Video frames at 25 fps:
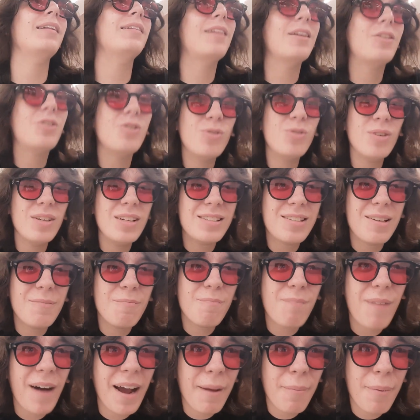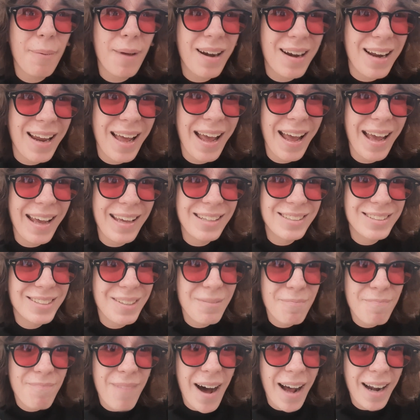dicevo di simpare per lei,
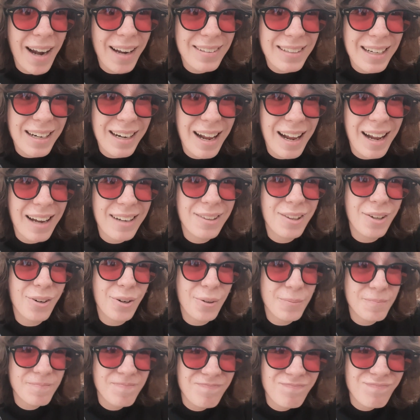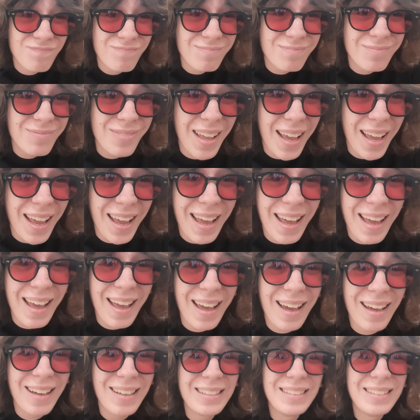simpare tra l'altro e